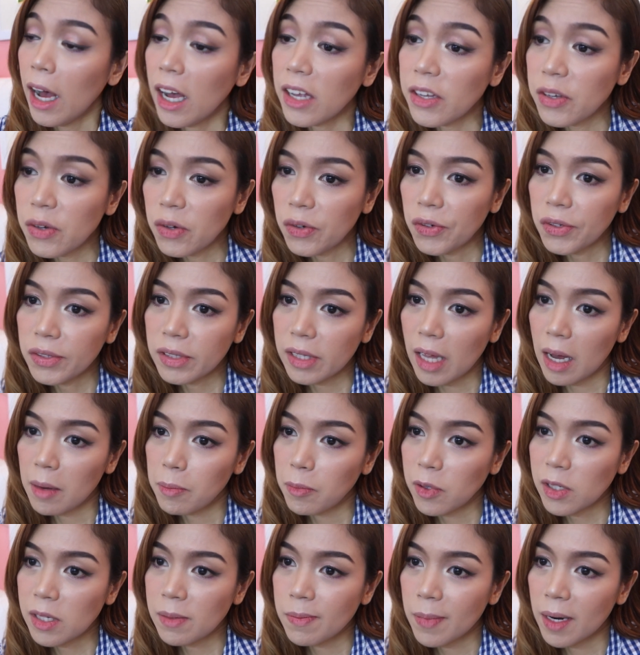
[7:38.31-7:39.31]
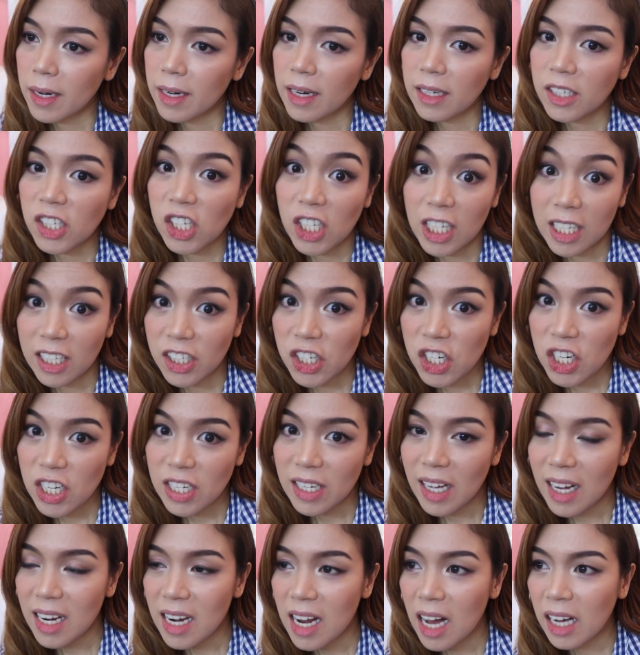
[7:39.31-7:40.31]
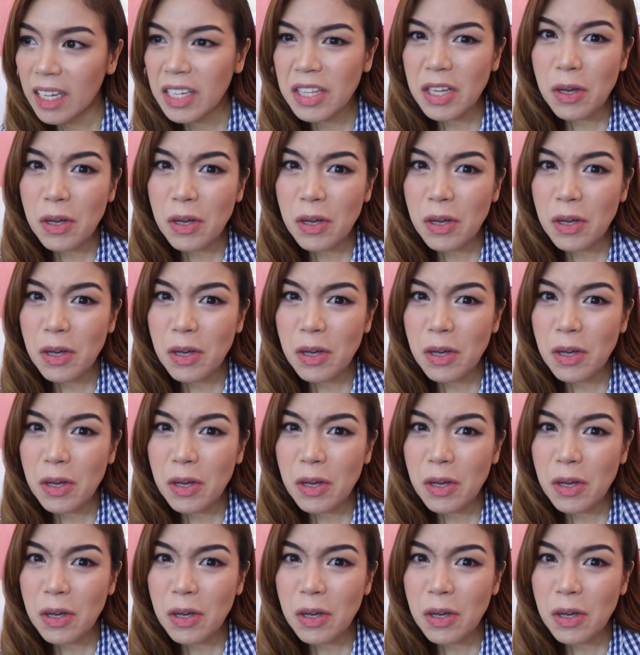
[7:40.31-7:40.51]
Ayun, tapos parang chika-chika lang.